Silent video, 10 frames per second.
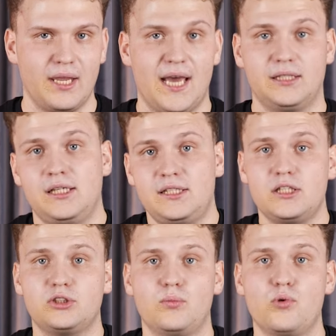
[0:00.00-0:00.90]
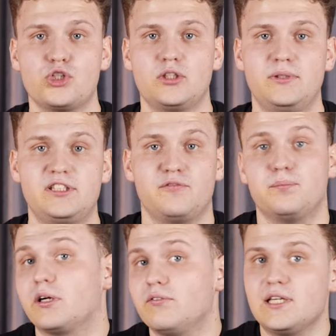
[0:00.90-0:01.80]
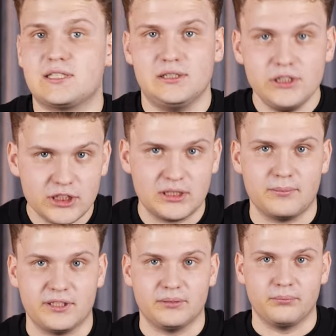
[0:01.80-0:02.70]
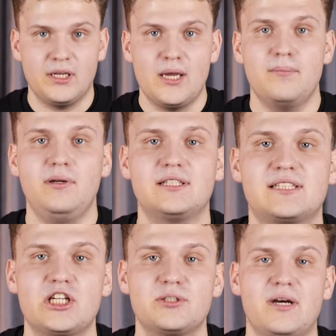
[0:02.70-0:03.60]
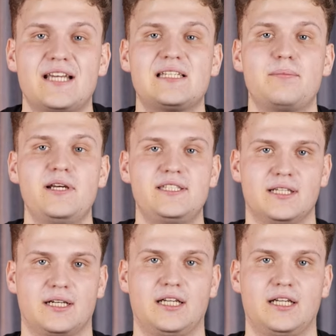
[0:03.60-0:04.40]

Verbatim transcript: А для тех, кто, может быть, впервые слышит об этом, мы расскажем о событиях